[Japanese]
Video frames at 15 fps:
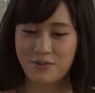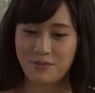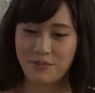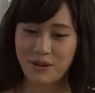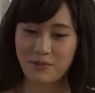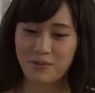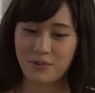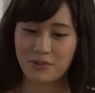
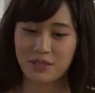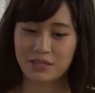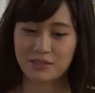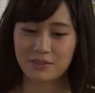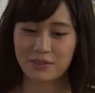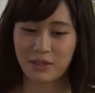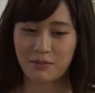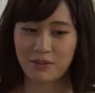麻婆茄子
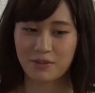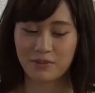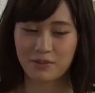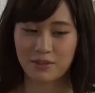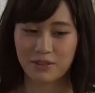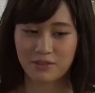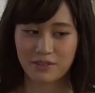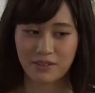を食べるっ
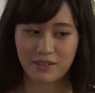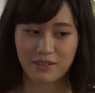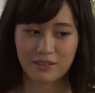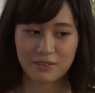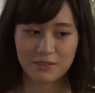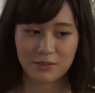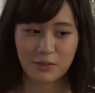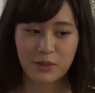ていうなんか
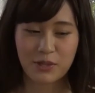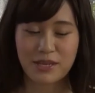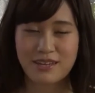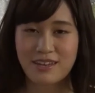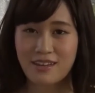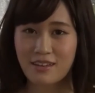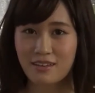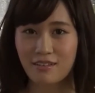すごい
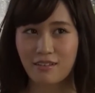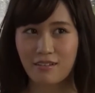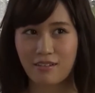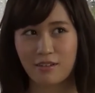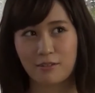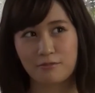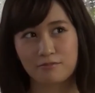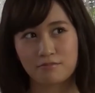だか
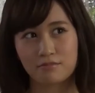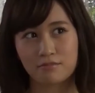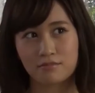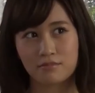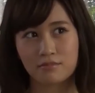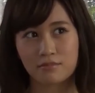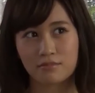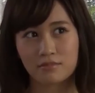ら
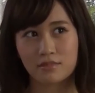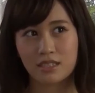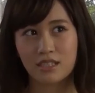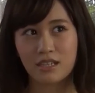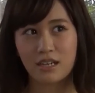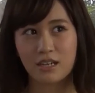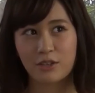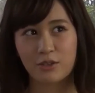前
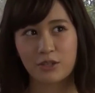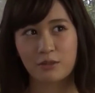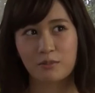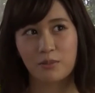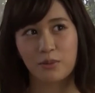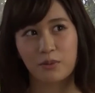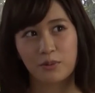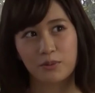回より
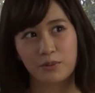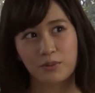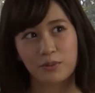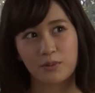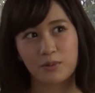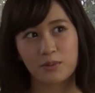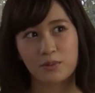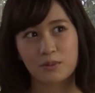も
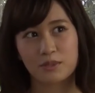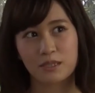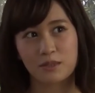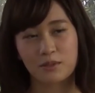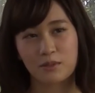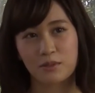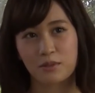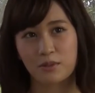お父さん
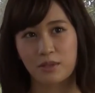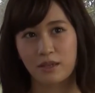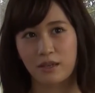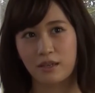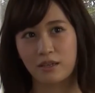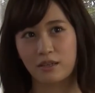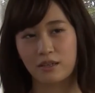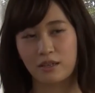とのなんか
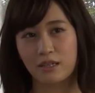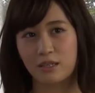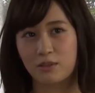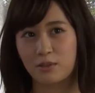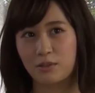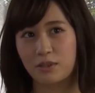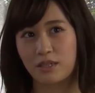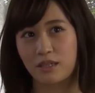やり
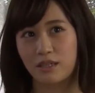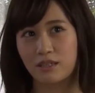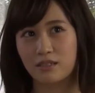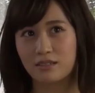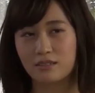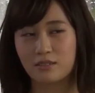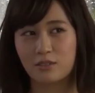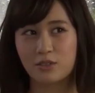取りが
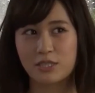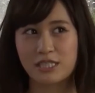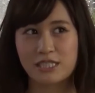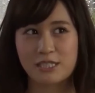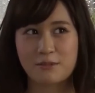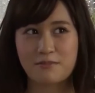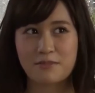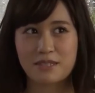より
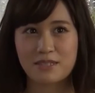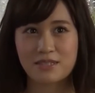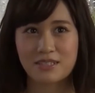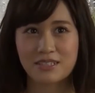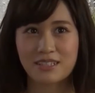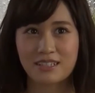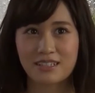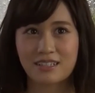親密に
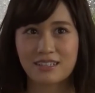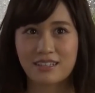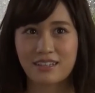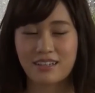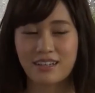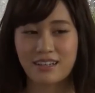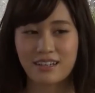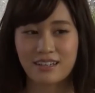なってて
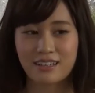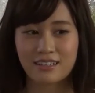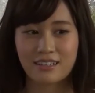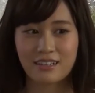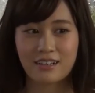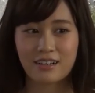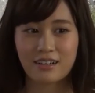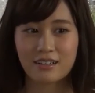な
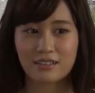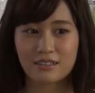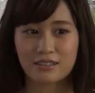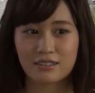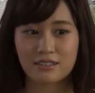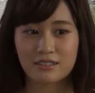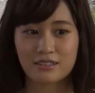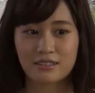んか
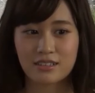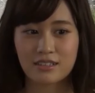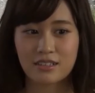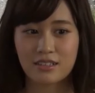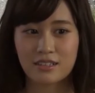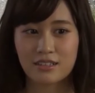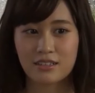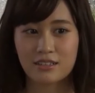前
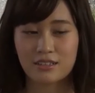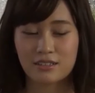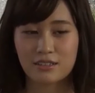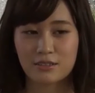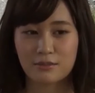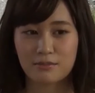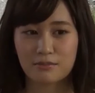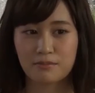回
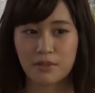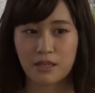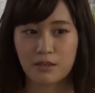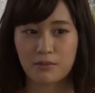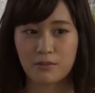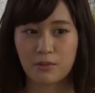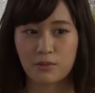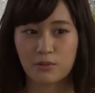麻
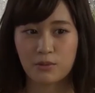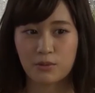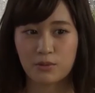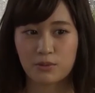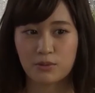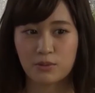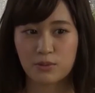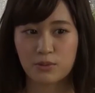婆豆
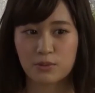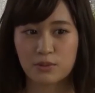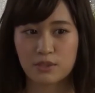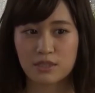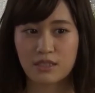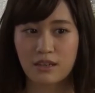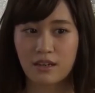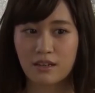腐と
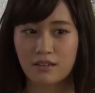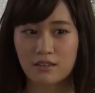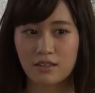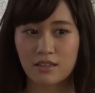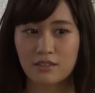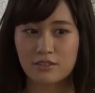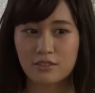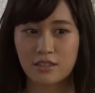つながっ
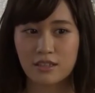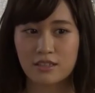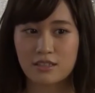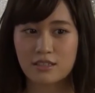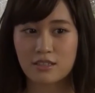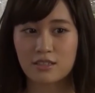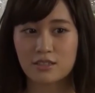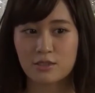てる感
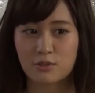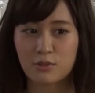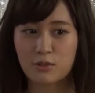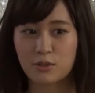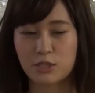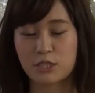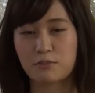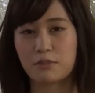じがすご
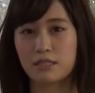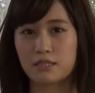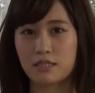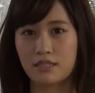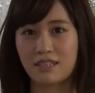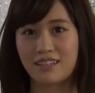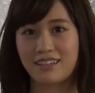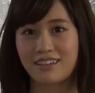くしました
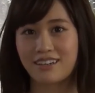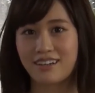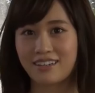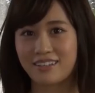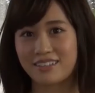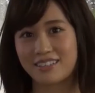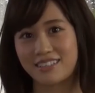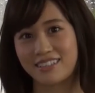ね
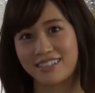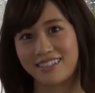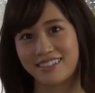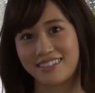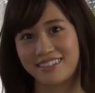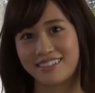話が